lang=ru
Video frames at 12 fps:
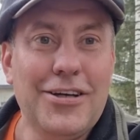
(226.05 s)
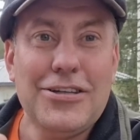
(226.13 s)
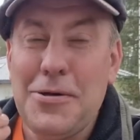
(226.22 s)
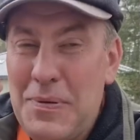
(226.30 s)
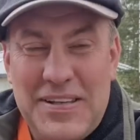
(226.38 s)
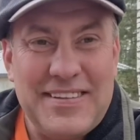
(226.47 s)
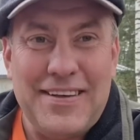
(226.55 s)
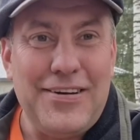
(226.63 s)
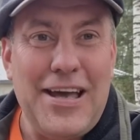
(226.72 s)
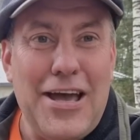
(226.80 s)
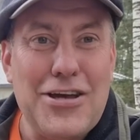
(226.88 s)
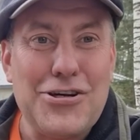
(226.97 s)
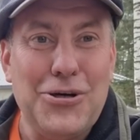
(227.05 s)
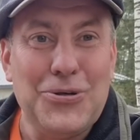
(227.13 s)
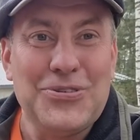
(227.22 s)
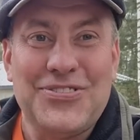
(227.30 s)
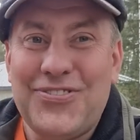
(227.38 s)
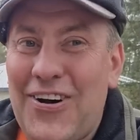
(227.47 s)
Ты представляешь,
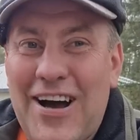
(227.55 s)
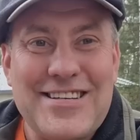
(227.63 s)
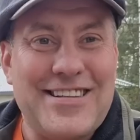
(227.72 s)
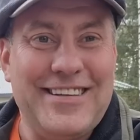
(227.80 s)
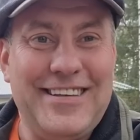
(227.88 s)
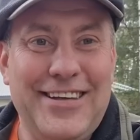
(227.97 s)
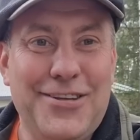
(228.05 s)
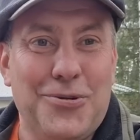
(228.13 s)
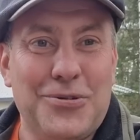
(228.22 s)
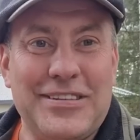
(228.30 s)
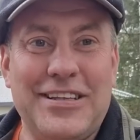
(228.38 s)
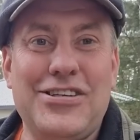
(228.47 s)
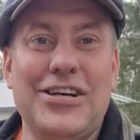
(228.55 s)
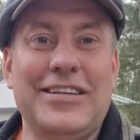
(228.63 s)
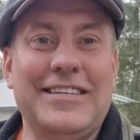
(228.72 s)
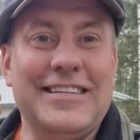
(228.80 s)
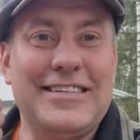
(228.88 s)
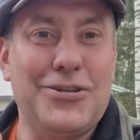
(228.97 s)
он дважды кинул. Сначала
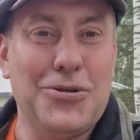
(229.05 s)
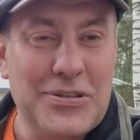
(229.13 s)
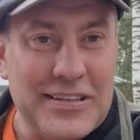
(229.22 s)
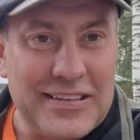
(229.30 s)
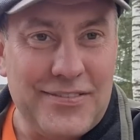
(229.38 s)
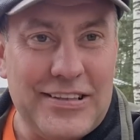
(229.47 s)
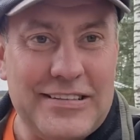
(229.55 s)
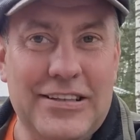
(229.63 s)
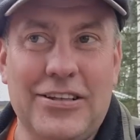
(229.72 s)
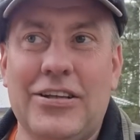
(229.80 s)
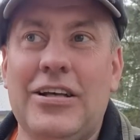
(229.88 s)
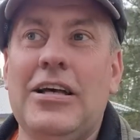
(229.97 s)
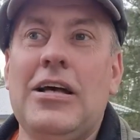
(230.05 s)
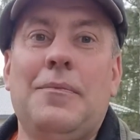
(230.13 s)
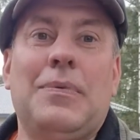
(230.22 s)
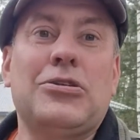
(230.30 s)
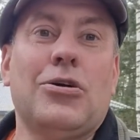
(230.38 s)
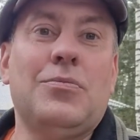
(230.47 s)
незаконно завладел,
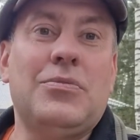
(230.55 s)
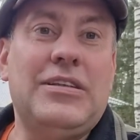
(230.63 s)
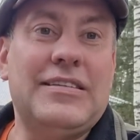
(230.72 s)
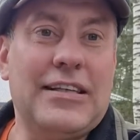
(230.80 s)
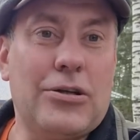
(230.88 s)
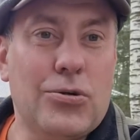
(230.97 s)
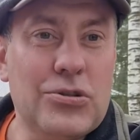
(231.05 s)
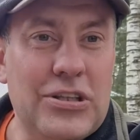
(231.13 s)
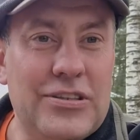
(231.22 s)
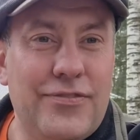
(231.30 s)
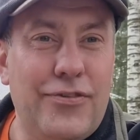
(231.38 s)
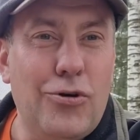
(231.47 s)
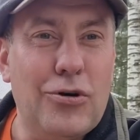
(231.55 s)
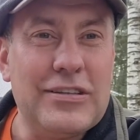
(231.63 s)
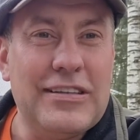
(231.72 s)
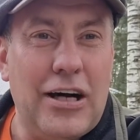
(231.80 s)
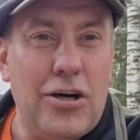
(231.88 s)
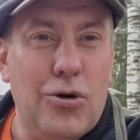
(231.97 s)
потом незаконно извлек
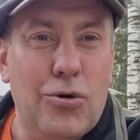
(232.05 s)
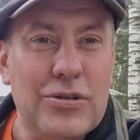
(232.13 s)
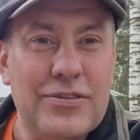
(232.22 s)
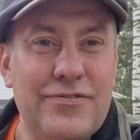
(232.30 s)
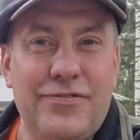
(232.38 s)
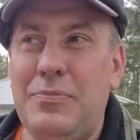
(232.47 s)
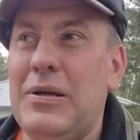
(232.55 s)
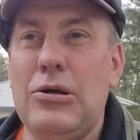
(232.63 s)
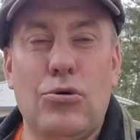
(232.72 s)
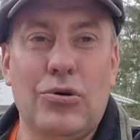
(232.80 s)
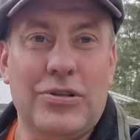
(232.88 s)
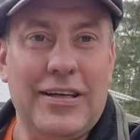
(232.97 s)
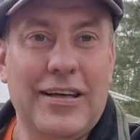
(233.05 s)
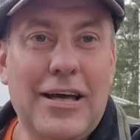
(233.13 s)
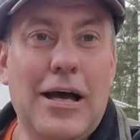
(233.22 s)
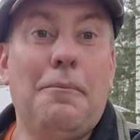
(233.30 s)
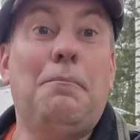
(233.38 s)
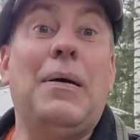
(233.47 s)
доход в миллионы,
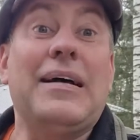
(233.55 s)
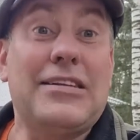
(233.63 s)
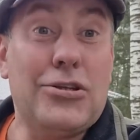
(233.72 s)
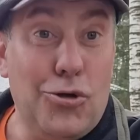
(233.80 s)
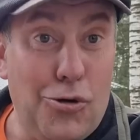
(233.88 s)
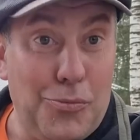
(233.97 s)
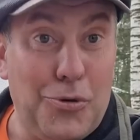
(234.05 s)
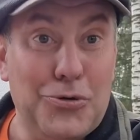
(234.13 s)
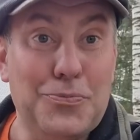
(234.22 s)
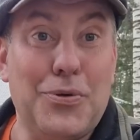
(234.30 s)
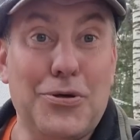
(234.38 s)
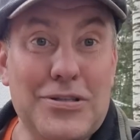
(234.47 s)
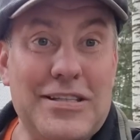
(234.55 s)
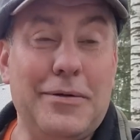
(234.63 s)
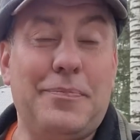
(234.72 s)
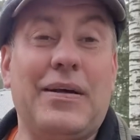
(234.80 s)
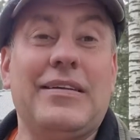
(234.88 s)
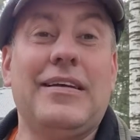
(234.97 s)
потом он просто
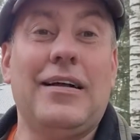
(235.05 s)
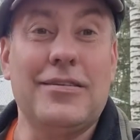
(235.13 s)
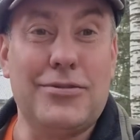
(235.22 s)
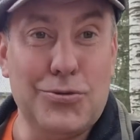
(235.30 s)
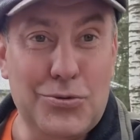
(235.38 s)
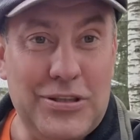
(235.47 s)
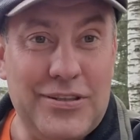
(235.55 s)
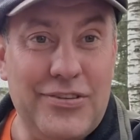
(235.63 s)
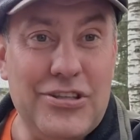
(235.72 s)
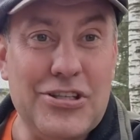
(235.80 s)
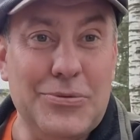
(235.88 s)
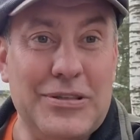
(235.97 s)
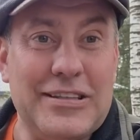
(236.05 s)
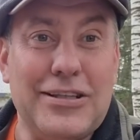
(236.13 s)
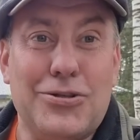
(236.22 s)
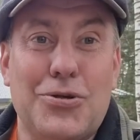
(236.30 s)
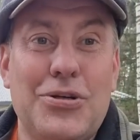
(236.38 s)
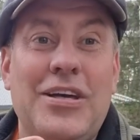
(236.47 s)
продал ту недвижимость,
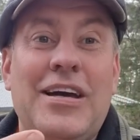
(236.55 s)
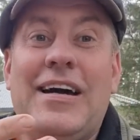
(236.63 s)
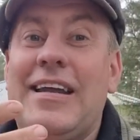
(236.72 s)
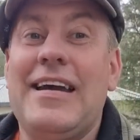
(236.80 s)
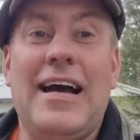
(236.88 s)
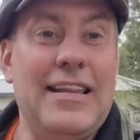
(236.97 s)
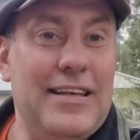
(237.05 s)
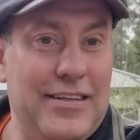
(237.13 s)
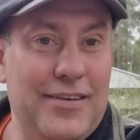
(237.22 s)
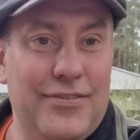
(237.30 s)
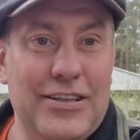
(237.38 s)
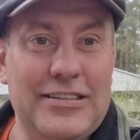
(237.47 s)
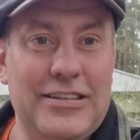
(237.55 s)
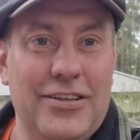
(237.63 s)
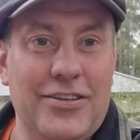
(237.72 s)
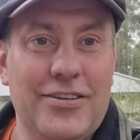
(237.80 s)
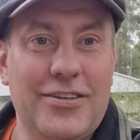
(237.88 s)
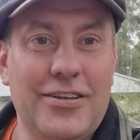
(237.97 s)
которой реально не владел.